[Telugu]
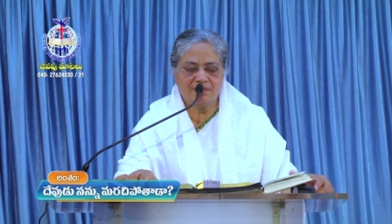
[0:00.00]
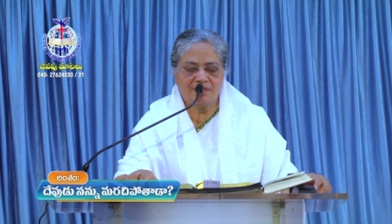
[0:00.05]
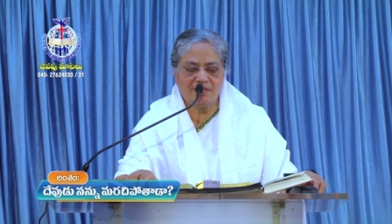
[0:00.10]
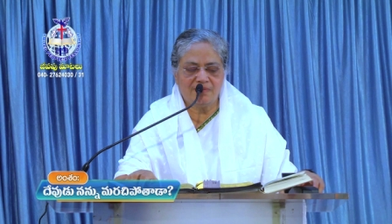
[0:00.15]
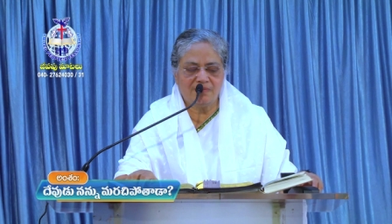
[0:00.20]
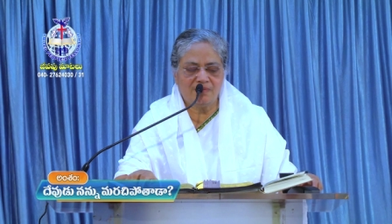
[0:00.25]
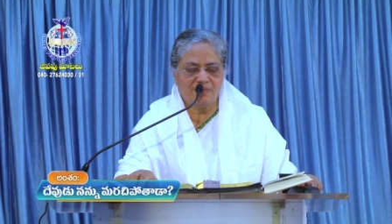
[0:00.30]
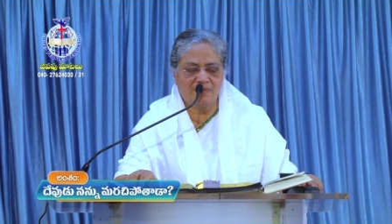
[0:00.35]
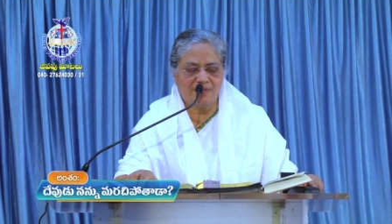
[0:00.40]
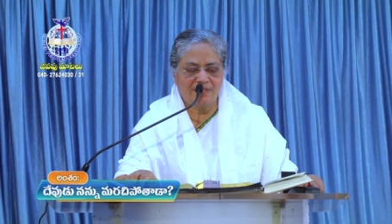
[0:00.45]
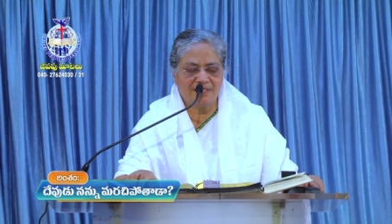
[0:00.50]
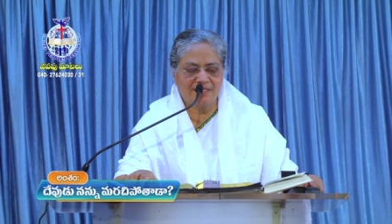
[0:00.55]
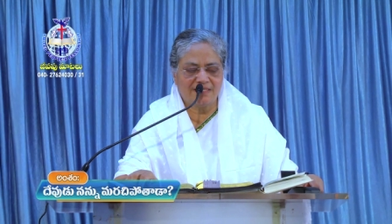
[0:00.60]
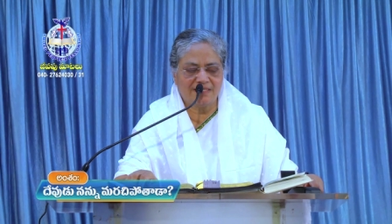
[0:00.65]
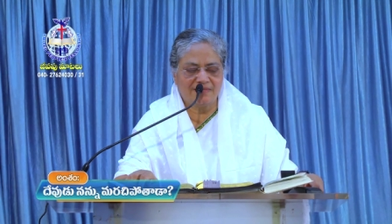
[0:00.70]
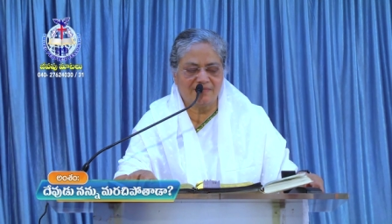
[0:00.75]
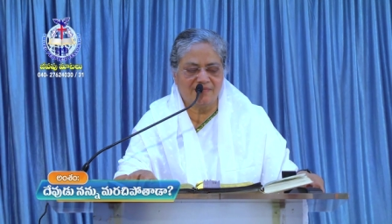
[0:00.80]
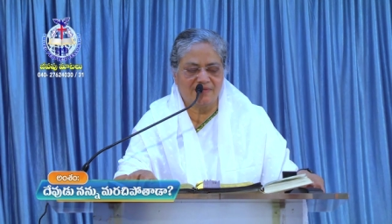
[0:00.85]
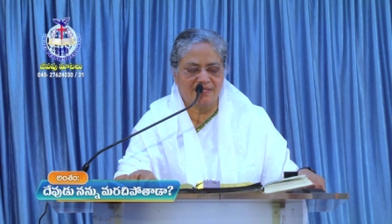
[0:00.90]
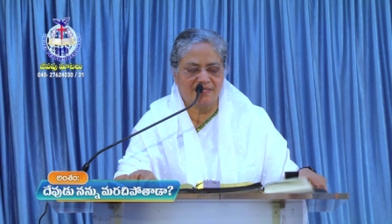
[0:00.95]
దేవుని
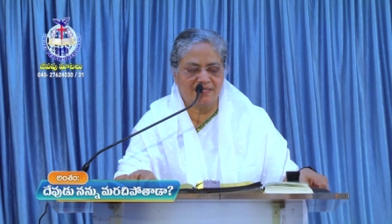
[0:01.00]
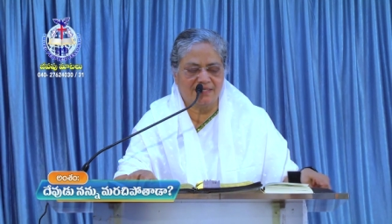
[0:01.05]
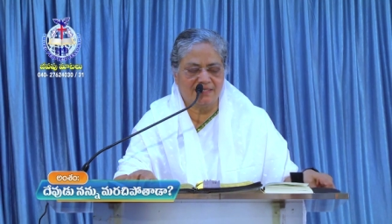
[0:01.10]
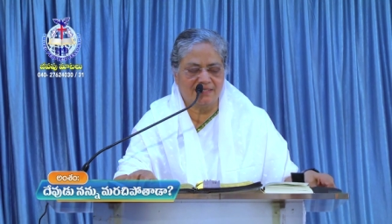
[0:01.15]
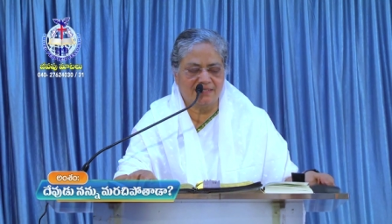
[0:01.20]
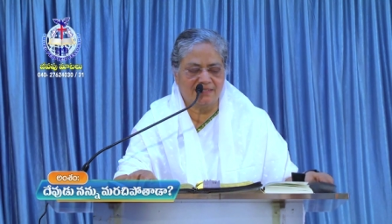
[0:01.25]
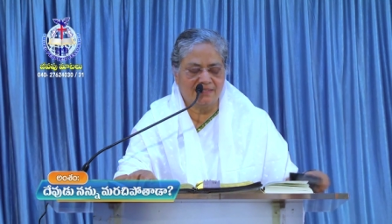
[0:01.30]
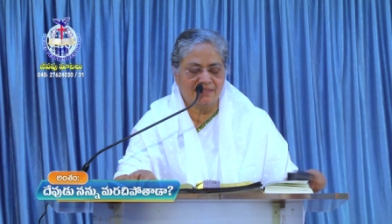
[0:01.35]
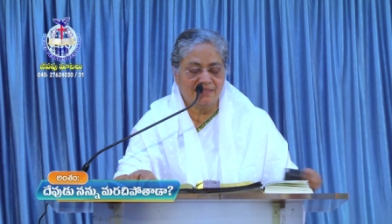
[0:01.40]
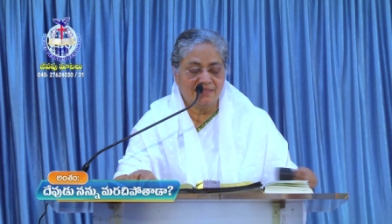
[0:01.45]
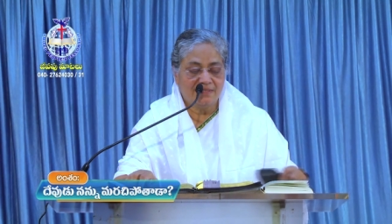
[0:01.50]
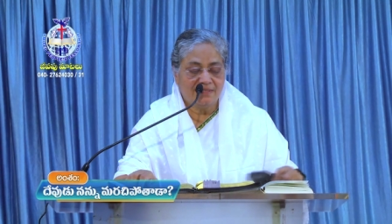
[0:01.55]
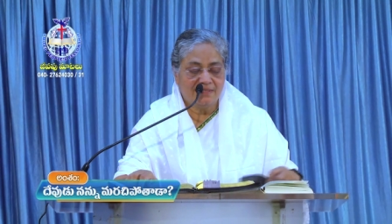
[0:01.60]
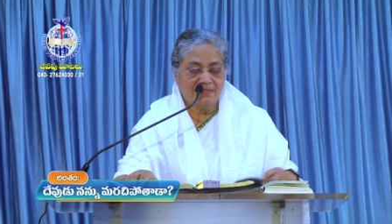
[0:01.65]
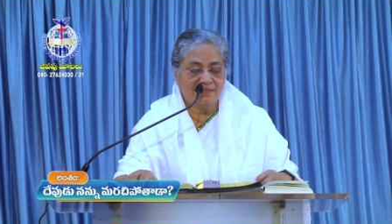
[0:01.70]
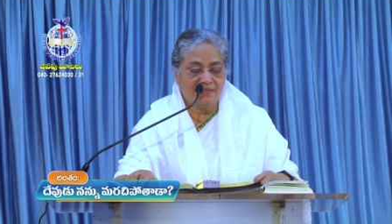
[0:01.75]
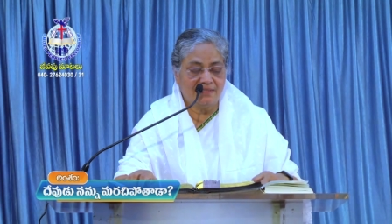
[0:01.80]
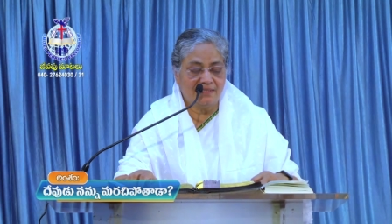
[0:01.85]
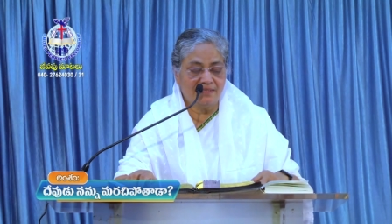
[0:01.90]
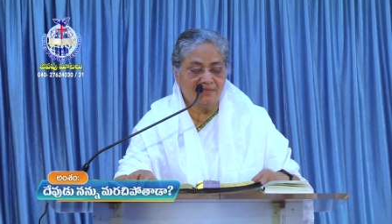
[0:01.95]
వాక్యాన్ని వినండి
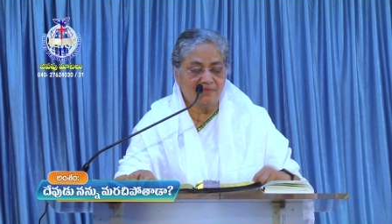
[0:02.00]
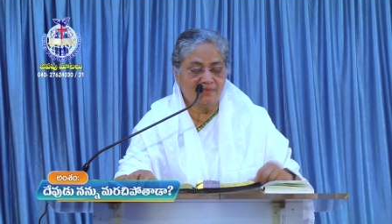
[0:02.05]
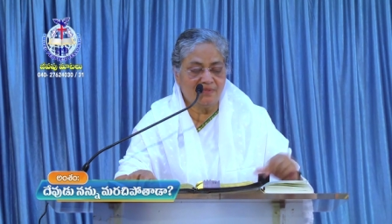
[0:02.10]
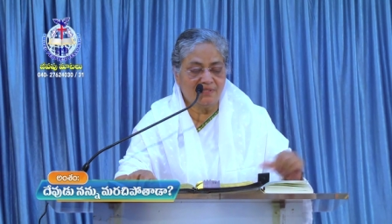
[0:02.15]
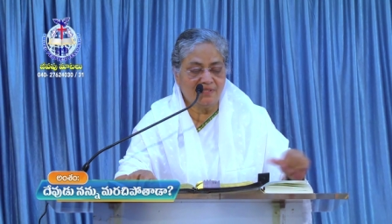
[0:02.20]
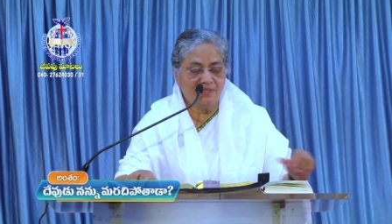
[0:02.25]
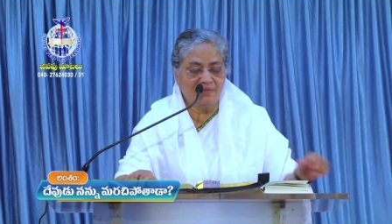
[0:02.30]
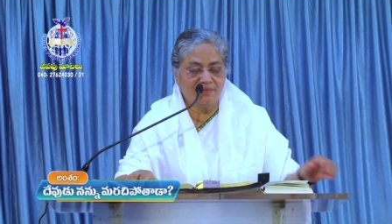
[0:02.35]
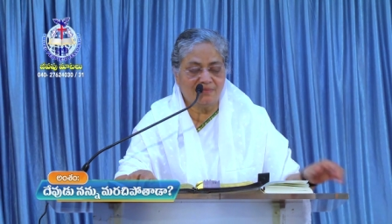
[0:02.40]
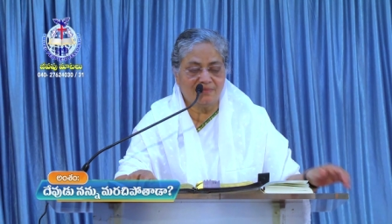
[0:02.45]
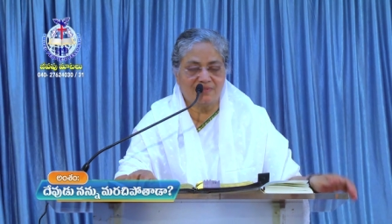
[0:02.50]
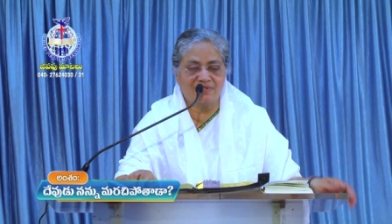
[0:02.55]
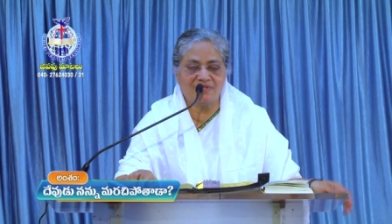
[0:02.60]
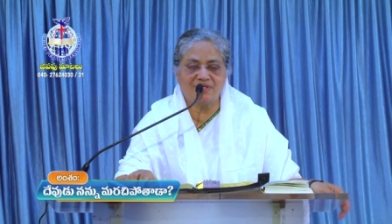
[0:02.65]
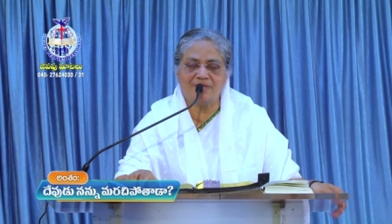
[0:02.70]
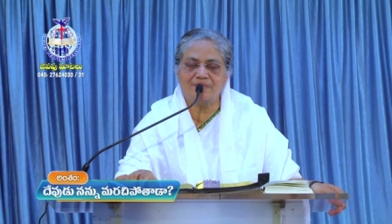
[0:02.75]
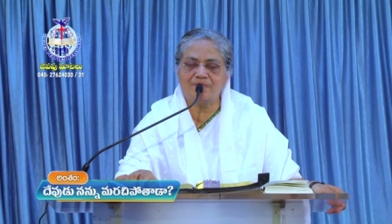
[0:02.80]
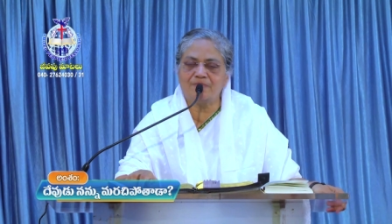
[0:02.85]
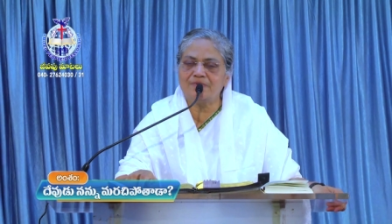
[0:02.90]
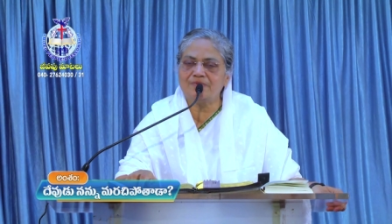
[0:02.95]
దేవుడు నిన్ను
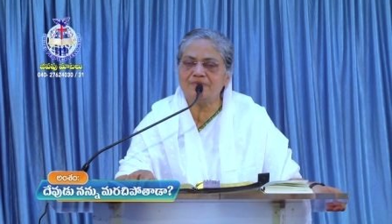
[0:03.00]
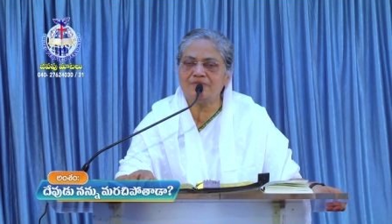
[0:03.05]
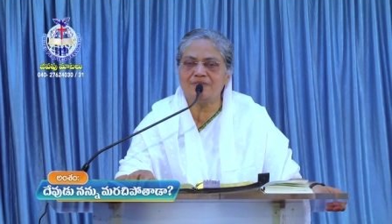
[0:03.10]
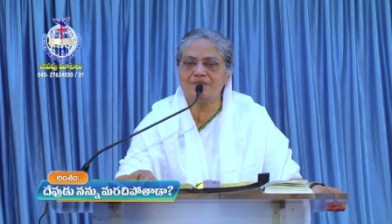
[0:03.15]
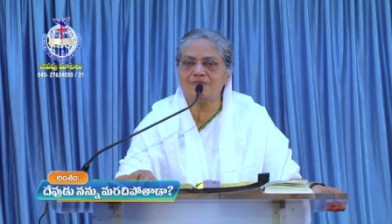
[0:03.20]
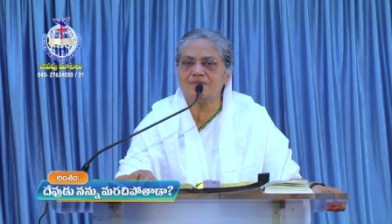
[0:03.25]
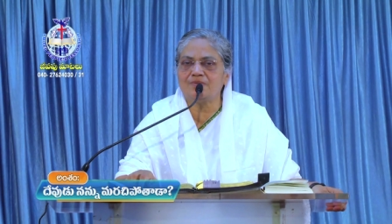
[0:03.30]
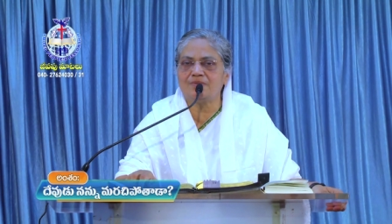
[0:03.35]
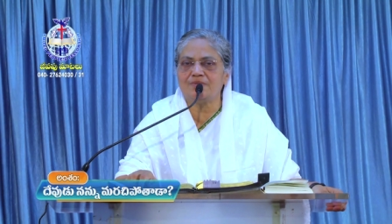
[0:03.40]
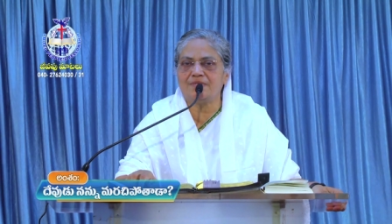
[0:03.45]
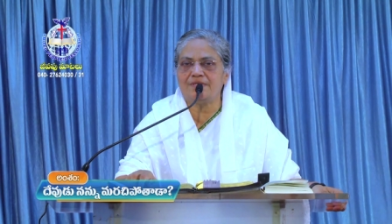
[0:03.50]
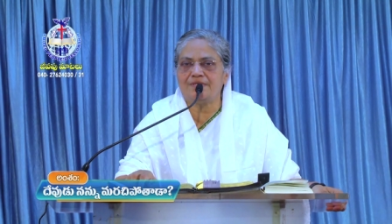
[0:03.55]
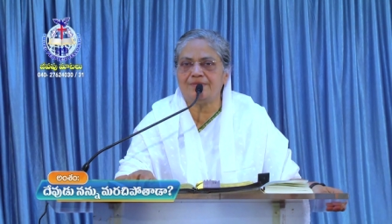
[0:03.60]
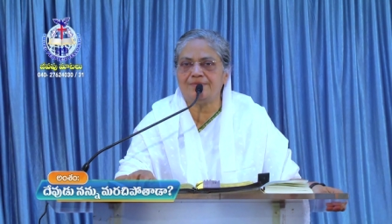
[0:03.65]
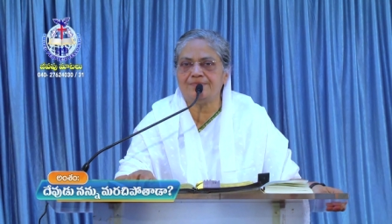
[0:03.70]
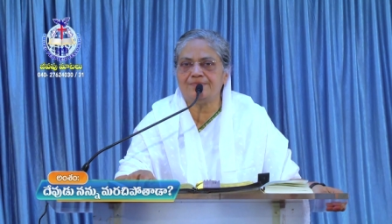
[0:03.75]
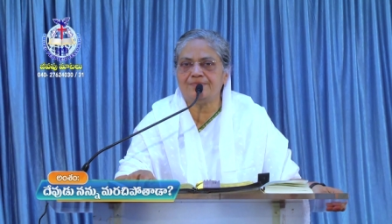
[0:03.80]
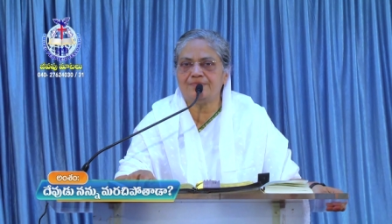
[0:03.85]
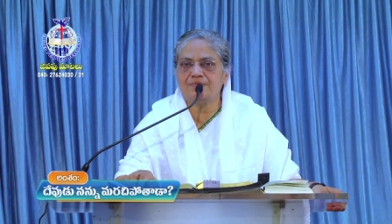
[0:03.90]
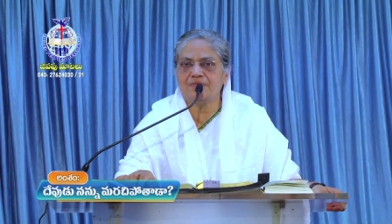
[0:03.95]
జ్ఞాపకం చేసుకుంటాడు
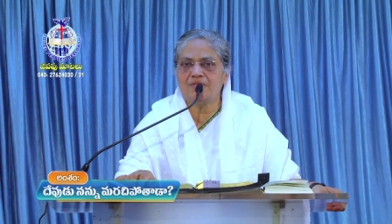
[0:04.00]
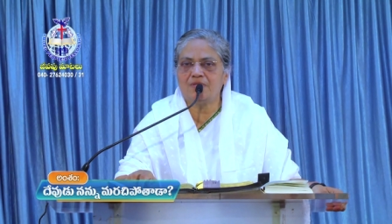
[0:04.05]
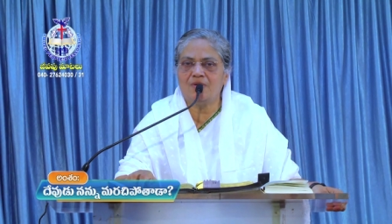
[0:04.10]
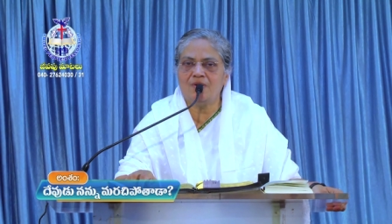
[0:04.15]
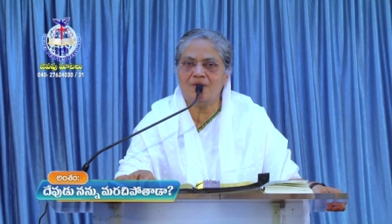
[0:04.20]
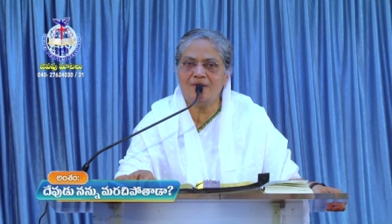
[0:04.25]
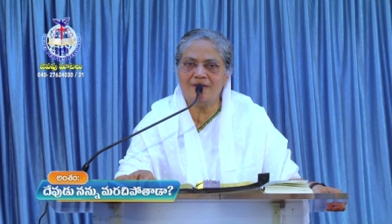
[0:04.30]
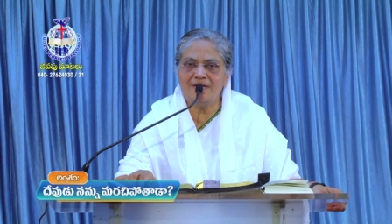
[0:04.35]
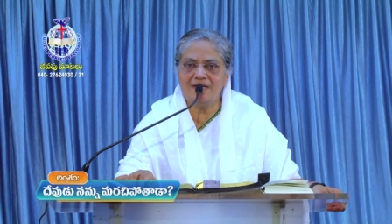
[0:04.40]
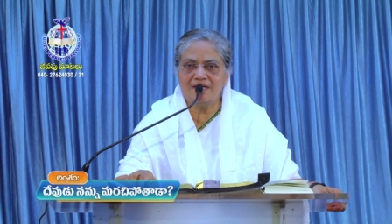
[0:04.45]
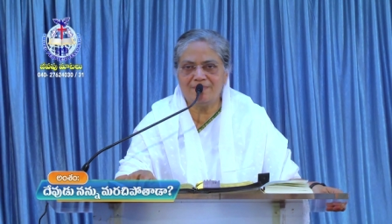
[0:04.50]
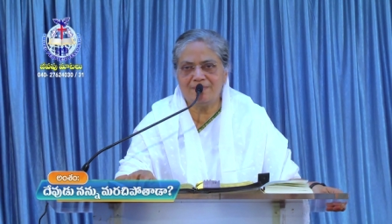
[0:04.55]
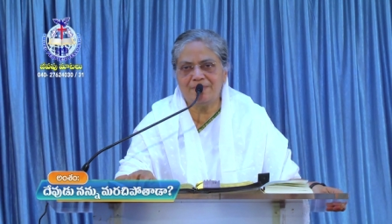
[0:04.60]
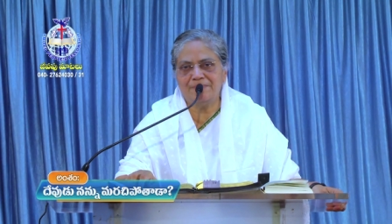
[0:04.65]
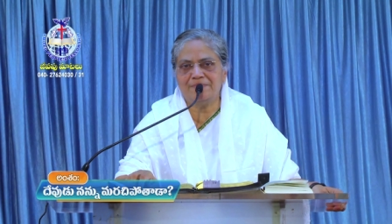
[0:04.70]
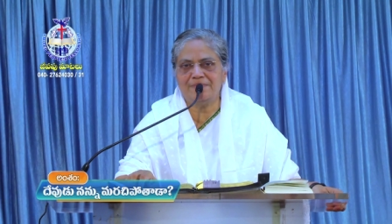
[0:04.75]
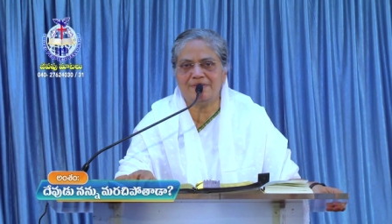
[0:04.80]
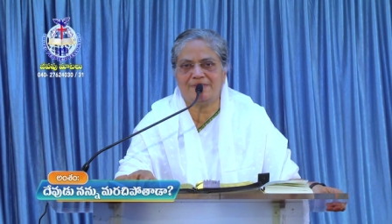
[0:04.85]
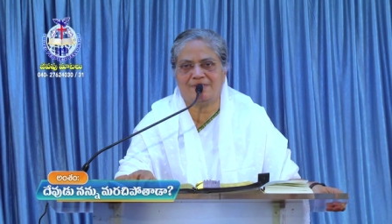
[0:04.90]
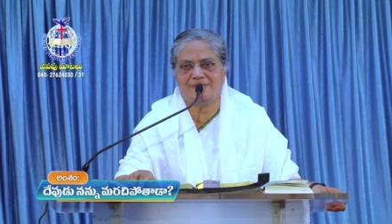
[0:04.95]
గాడ్
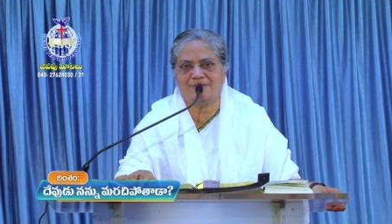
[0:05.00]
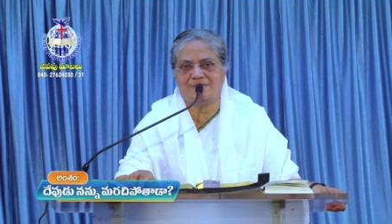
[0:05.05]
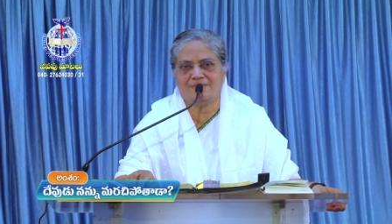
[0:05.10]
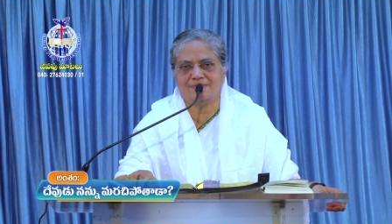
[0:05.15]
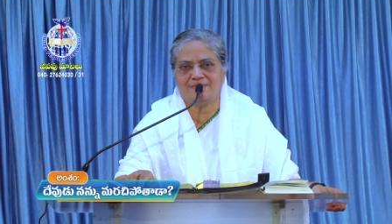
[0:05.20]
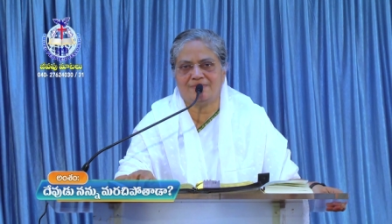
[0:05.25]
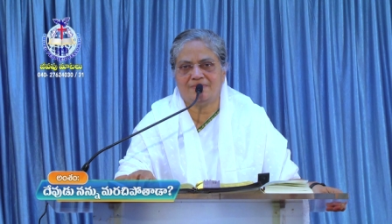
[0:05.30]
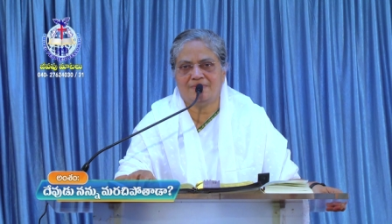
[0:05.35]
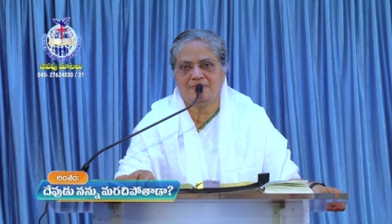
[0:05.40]
రిమెంబర్స్ యూ